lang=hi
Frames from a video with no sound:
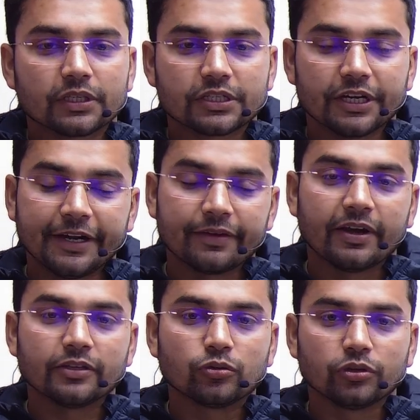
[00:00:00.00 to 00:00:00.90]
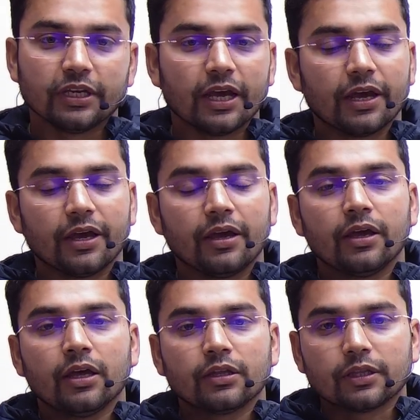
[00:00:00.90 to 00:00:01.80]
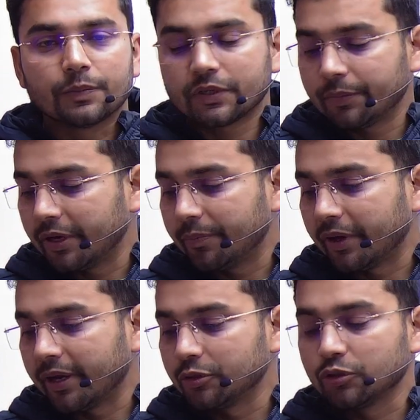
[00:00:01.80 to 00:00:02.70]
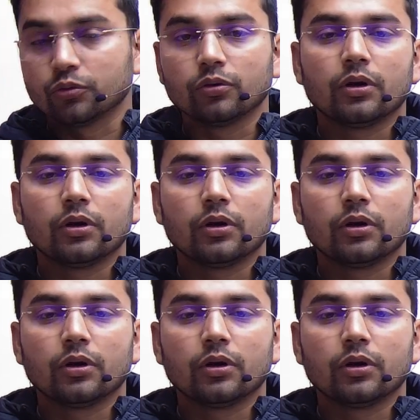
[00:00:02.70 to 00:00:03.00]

स्टेट वाइज जो दिया है तब से मेरे प्यारे बच्चों